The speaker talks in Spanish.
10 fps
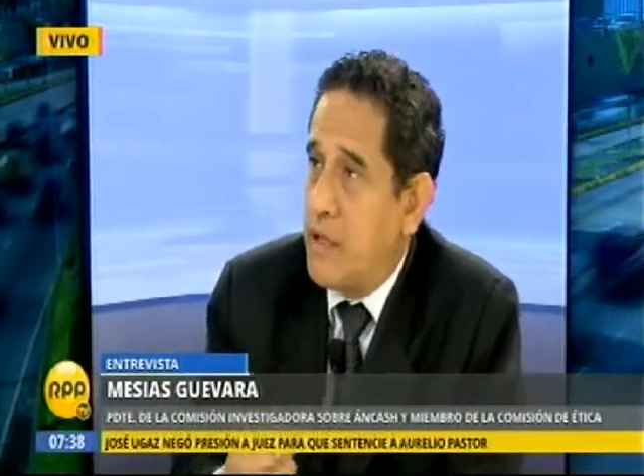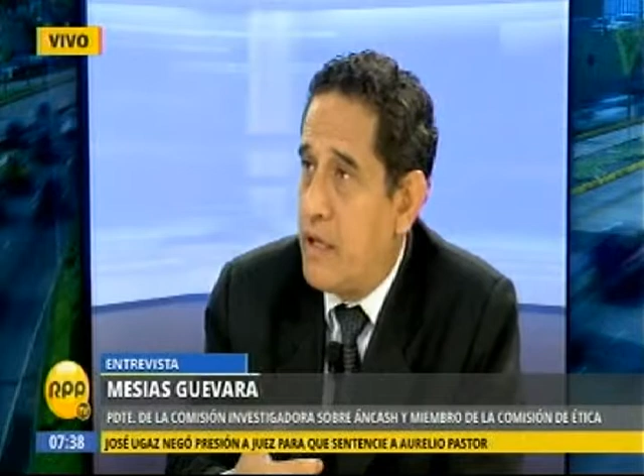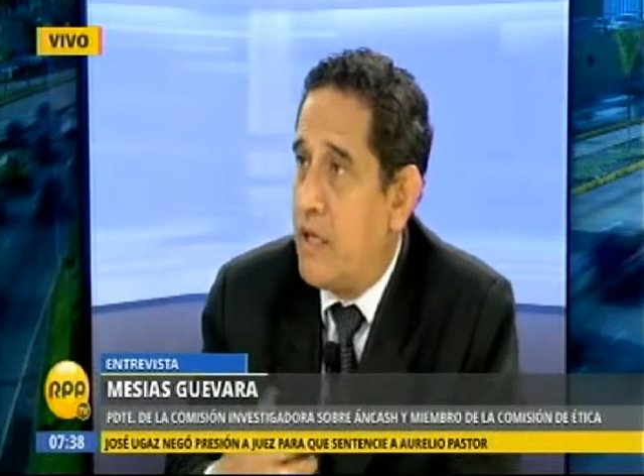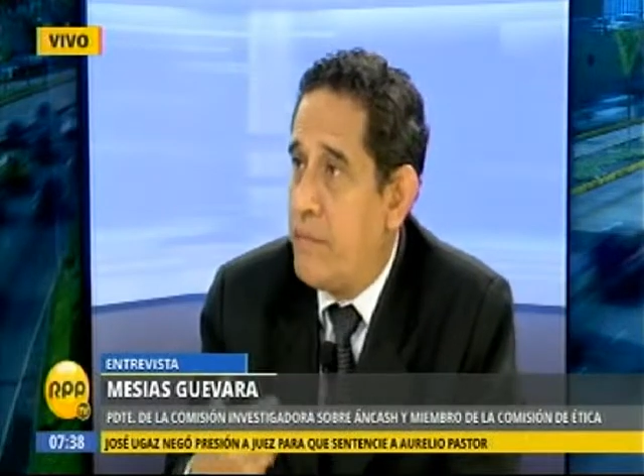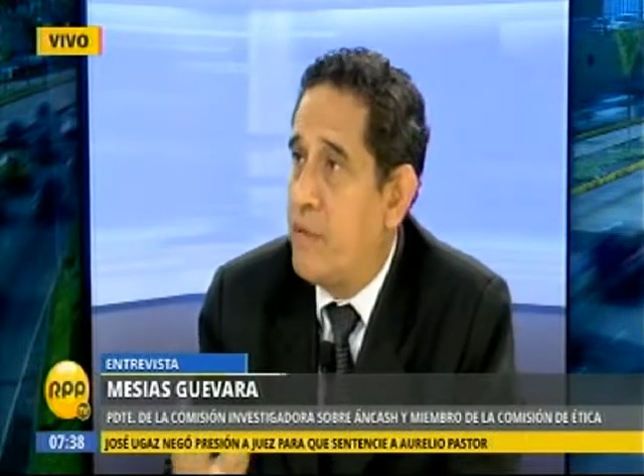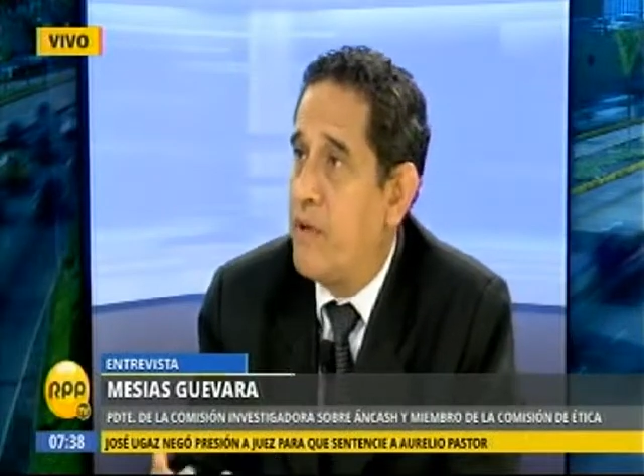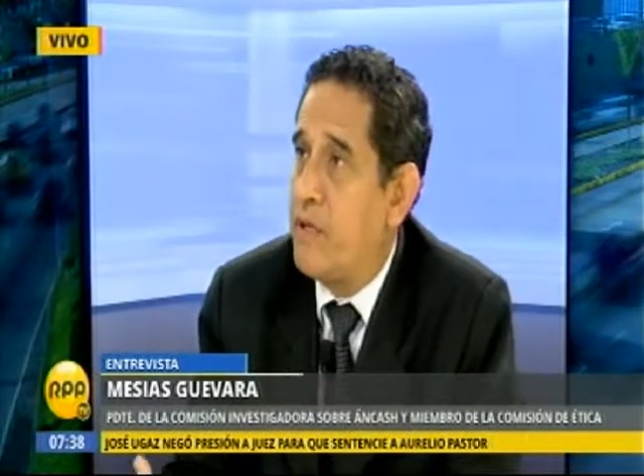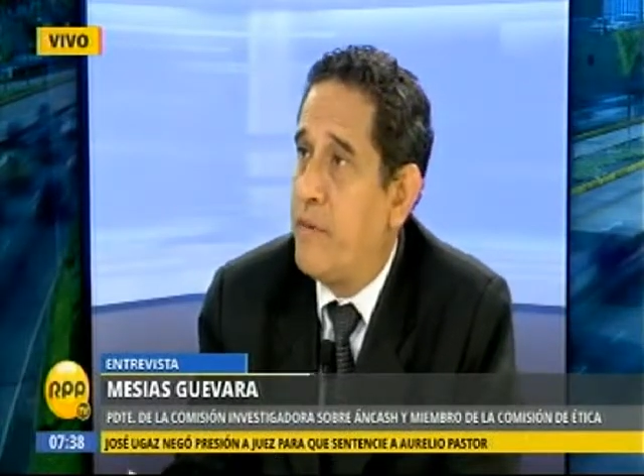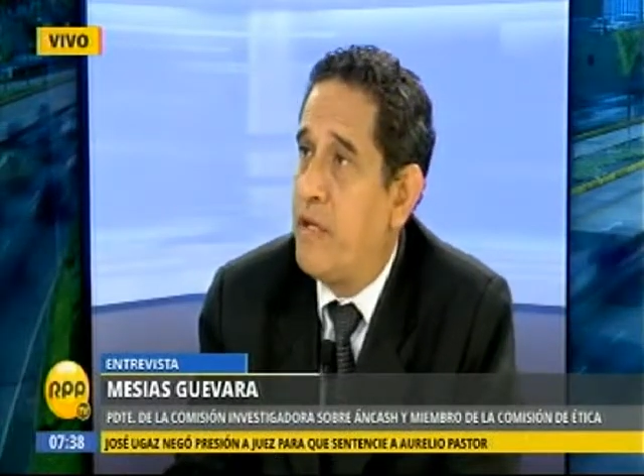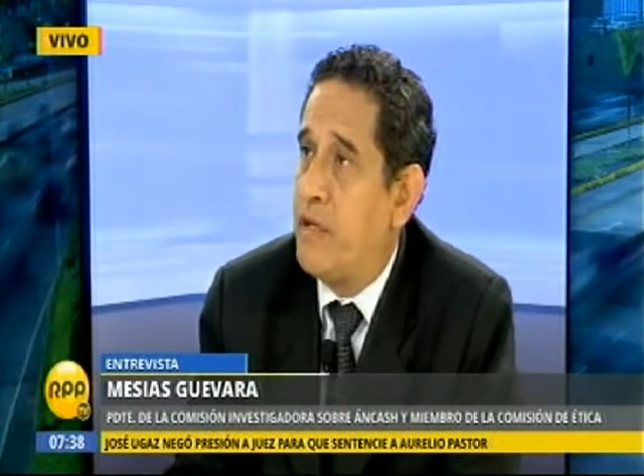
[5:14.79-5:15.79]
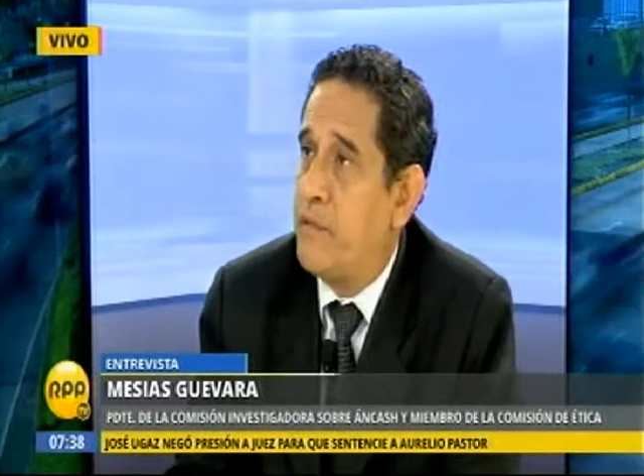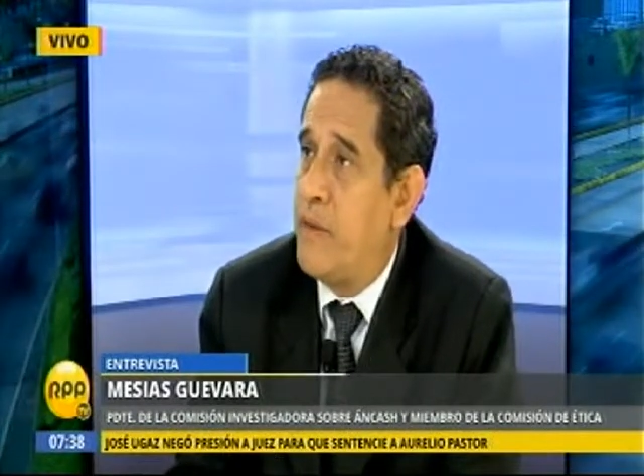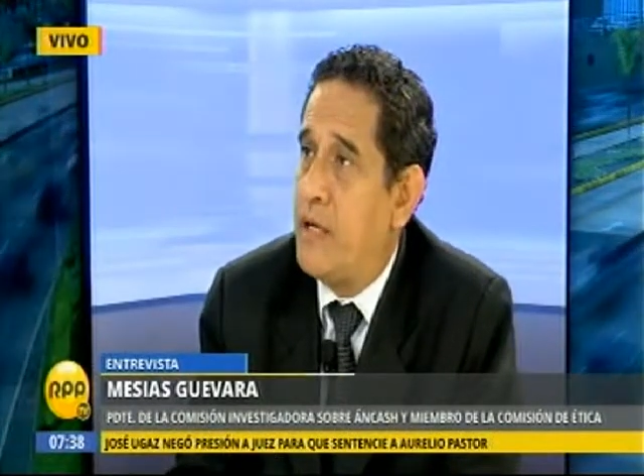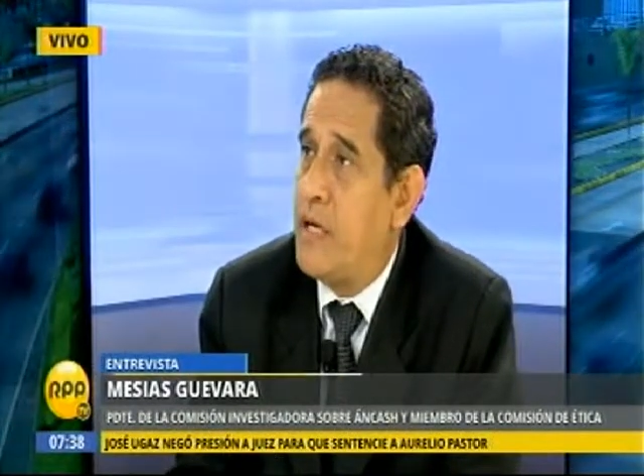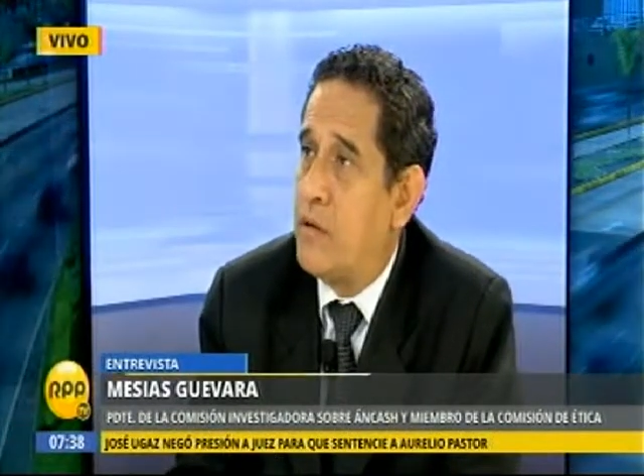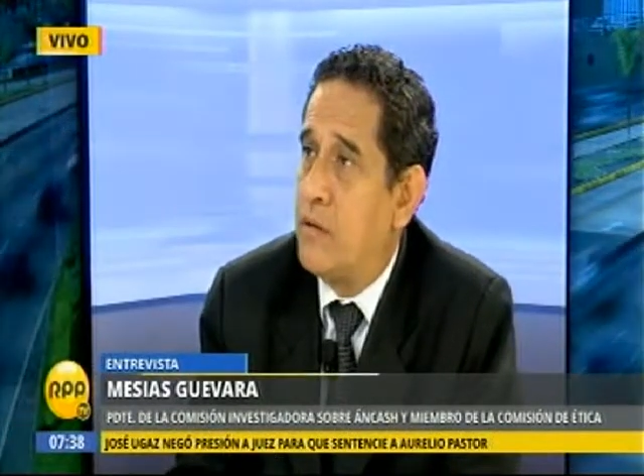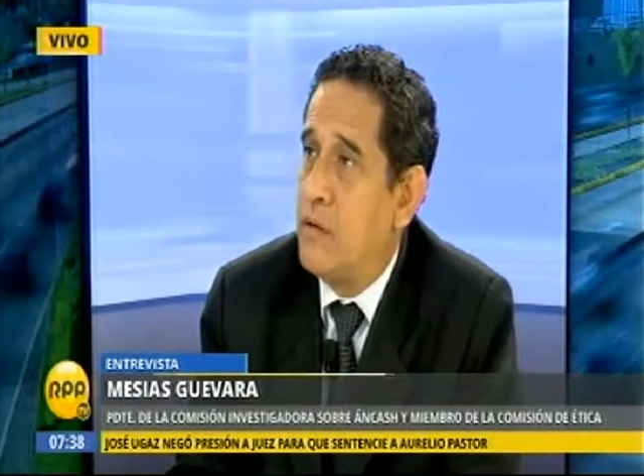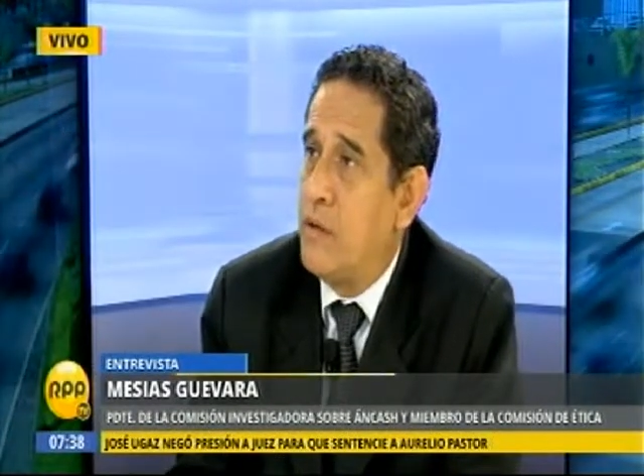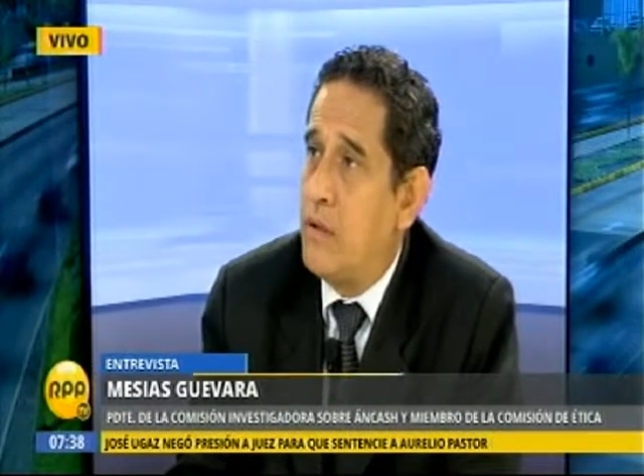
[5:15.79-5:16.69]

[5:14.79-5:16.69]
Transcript: que ella misma debería de explicarlo.